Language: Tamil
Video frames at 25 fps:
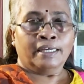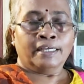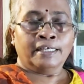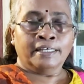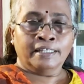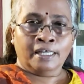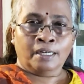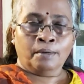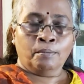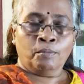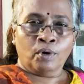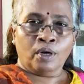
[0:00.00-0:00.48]

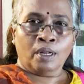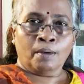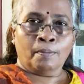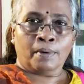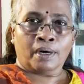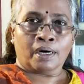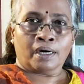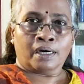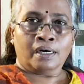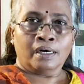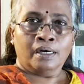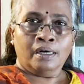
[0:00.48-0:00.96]
இதன்
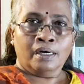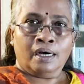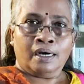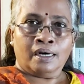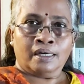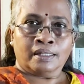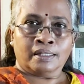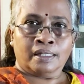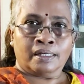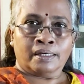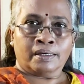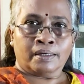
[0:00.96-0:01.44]
மூலமாக
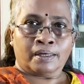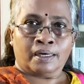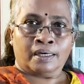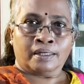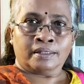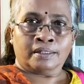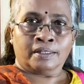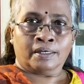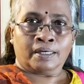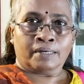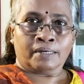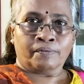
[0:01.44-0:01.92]
அந்த
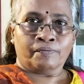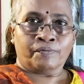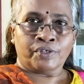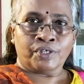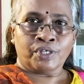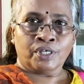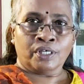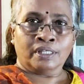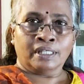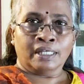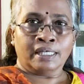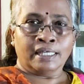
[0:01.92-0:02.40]
அந்த
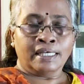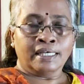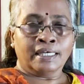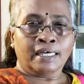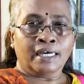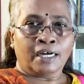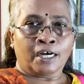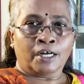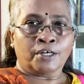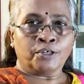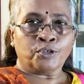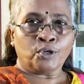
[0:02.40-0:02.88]
விஷயத்தை
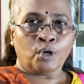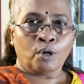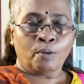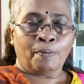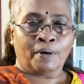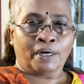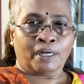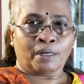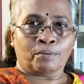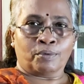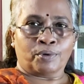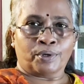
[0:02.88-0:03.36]
நீங்கள் கண்ட்ரோல்
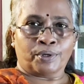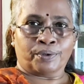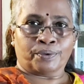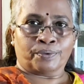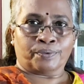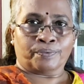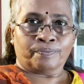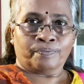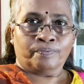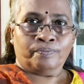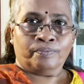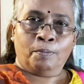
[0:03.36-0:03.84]
பண்ண முடியும்